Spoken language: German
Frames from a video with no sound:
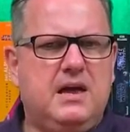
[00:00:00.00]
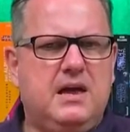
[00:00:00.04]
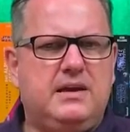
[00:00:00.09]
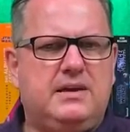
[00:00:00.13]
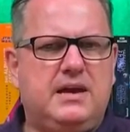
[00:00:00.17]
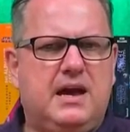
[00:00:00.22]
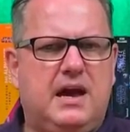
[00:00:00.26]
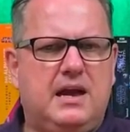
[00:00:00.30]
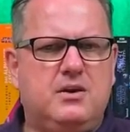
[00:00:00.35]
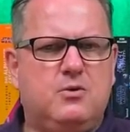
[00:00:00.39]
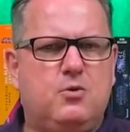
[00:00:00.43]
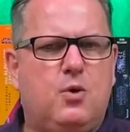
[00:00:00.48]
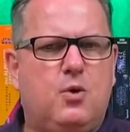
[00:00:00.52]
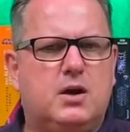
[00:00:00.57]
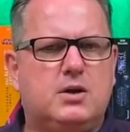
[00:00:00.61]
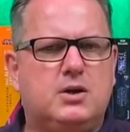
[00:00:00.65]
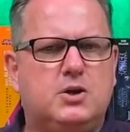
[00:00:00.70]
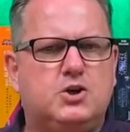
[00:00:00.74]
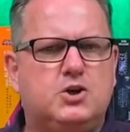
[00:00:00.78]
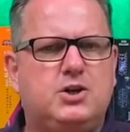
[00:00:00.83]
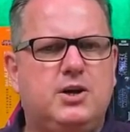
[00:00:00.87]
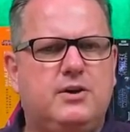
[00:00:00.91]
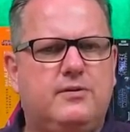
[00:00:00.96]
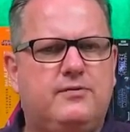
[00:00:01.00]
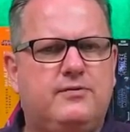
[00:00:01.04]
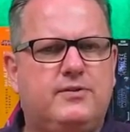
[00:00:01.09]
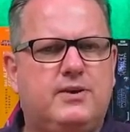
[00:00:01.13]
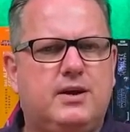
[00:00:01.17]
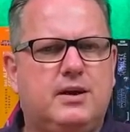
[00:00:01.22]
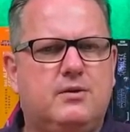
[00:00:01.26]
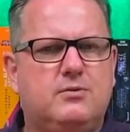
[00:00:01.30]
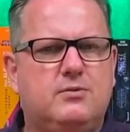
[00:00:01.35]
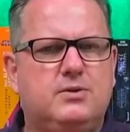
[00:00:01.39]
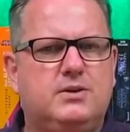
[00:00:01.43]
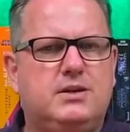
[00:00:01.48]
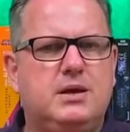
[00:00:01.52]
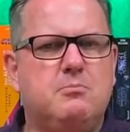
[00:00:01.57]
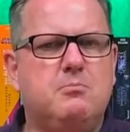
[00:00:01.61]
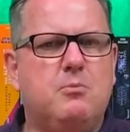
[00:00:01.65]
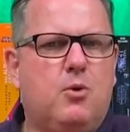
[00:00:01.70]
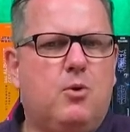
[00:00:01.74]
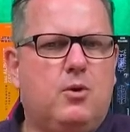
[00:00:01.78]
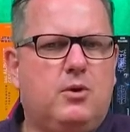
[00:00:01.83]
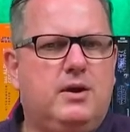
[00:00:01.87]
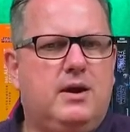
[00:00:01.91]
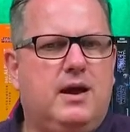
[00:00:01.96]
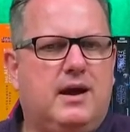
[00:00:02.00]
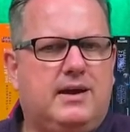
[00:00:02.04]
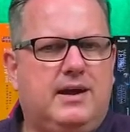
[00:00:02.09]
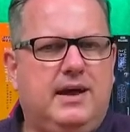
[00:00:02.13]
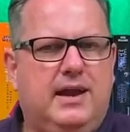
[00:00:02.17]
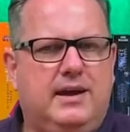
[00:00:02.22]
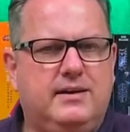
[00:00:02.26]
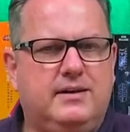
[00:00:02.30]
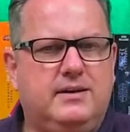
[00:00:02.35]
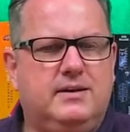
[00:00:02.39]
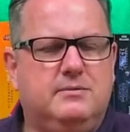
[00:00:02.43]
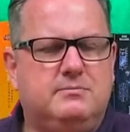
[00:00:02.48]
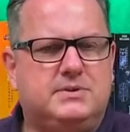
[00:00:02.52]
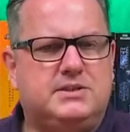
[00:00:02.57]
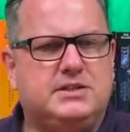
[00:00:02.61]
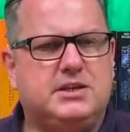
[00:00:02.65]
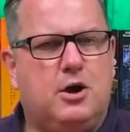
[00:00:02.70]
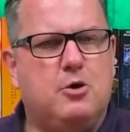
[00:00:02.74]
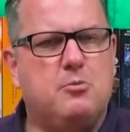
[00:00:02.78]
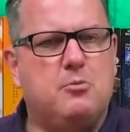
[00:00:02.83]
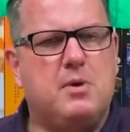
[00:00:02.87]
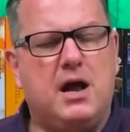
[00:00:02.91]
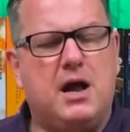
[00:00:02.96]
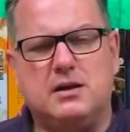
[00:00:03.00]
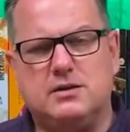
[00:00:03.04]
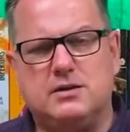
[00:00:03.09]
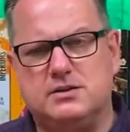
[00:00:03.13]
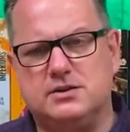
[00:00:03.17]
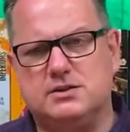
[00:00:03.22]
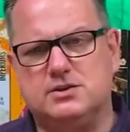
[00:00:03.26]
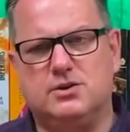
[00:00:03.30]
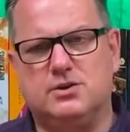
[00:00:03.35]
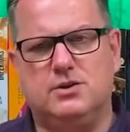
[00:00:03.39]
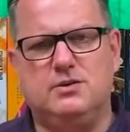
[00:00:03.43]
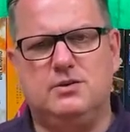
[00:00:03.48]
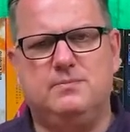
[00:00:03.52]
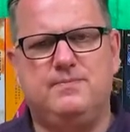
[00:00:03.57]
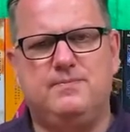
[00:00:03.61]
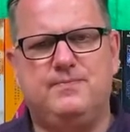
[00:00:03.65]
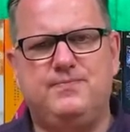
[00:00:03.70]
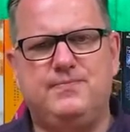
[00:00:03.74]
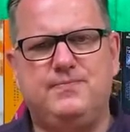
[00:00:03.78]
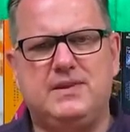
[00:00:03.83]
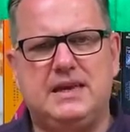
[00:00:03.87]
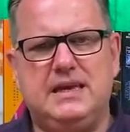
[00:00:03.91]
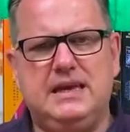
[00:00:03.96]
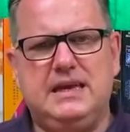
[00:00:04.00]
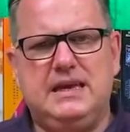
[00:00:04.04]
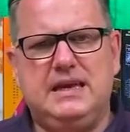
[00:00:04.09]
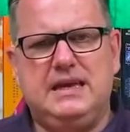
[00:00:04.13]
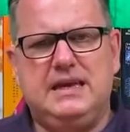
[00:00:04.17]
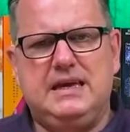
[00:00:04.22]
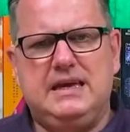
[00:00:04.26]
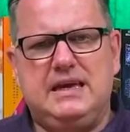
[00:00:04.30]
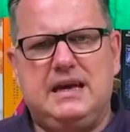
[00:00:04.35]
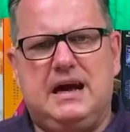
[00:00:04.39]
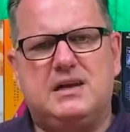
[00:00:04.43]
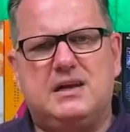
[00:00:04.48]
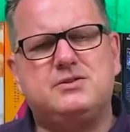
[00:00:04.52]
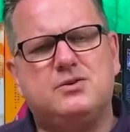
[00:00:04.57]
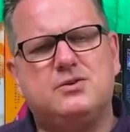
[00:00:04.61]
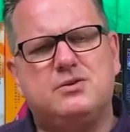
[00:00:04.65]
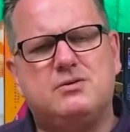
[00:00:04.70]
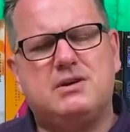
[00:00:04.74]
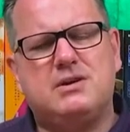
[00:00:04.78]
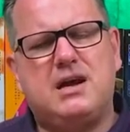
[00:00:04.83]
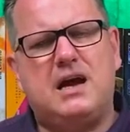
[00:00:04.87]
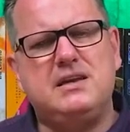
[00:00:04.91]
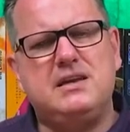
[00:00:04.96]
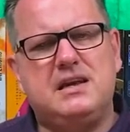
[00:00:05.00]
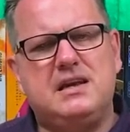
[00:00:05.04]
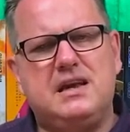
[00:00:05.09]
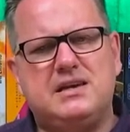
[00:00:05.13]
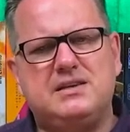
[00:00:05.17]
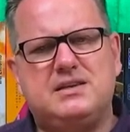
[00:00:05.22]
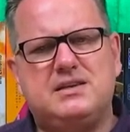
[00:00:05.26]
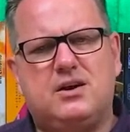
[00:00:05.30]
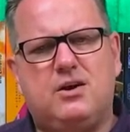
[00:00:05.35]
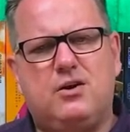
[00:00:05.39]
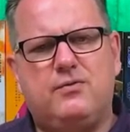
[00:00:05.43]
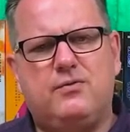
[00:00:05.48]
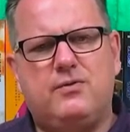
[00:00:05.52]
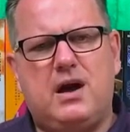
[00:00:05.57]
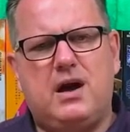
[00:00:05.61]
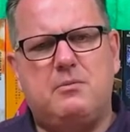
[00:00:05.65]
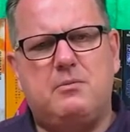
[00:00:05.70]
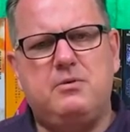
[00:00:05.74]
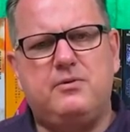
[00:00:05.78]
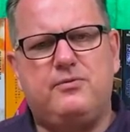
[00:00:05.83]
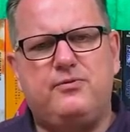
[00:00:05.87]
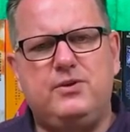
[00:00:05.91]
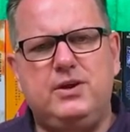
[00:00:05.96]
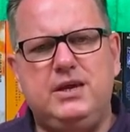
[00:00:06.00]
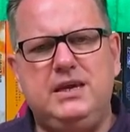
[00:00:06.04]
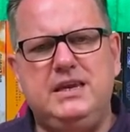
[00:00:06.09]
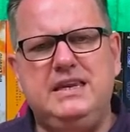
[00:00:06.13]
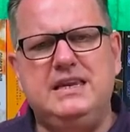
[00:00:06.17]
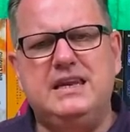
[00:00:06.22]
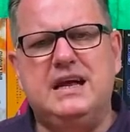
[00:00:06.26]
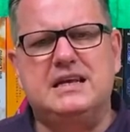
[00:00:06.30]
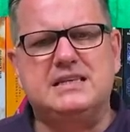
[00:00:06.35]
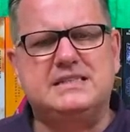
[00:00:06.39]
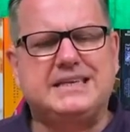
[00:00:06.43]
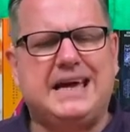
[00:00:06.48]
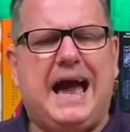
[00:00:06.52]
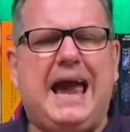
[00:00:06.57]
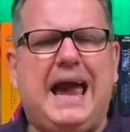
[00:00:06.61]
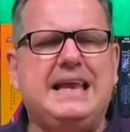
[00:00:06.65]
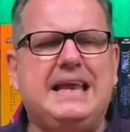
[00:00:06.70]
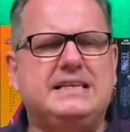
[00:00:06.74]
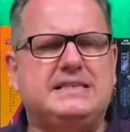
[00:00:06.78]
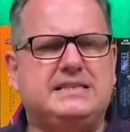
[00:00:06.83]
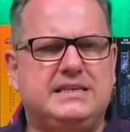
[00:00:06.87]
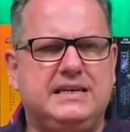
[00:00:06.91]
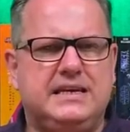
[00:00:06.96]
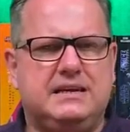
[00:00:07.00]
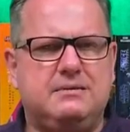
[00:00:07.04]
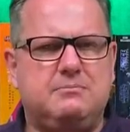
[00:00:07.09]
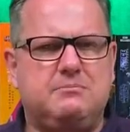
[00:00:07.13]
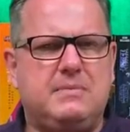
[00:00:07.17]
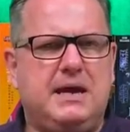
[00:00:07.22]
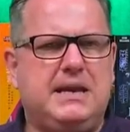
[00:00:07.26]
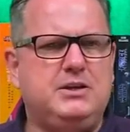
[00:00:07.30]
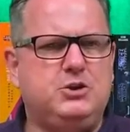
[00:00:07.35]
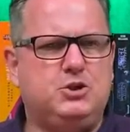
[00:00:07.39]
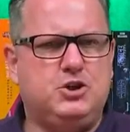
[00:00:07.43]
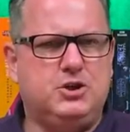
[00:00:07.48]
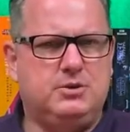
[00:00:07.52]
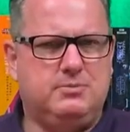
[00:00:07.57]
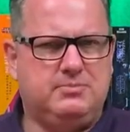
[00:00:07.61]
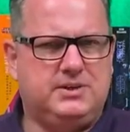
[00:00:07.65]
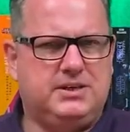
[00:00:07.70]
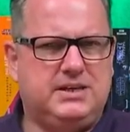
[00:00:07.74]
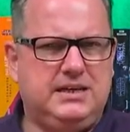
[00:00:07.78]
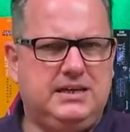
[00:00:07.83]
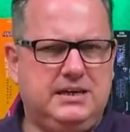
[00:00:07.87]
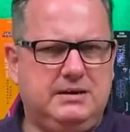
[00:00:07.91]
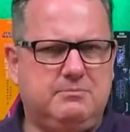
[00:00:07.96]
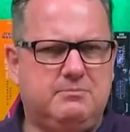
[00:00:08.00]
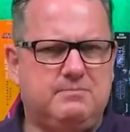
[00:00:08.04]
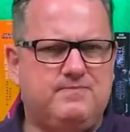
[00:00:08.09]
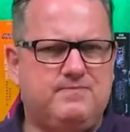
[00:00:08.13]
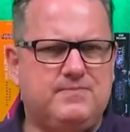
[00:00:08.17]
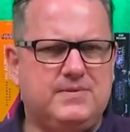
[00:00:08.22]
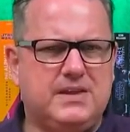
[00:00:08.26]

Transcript: der eine Horde Schifter und Dämonenagenten im Zaum halten soll. Also keine leichte Aufgabe für ihn als einzigen Mensch im Team.